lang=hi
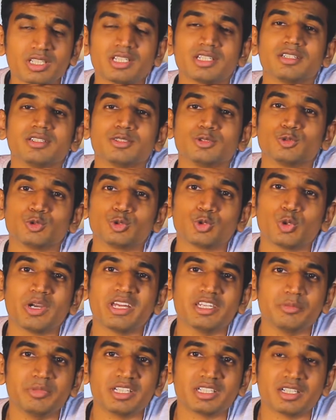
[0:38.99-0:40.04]
हैं उनको
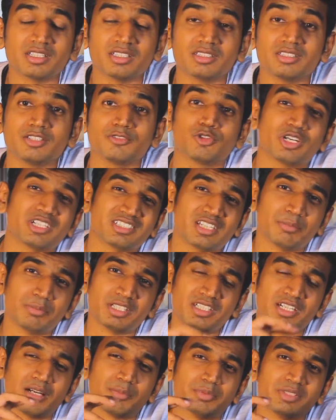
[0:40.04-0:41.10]
एनिमेट कर देती है फॉर एग्जाम्पल
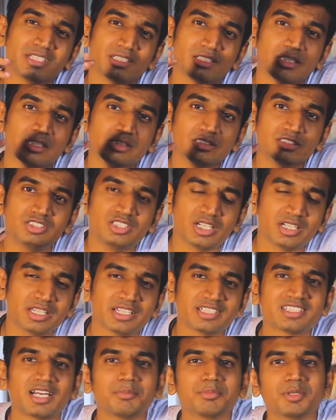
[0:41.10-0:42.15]
अगर आपने एक झरने
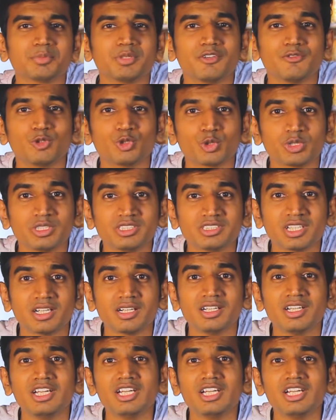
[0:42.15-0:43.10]
के सामने अपना फ़ोटो खींचा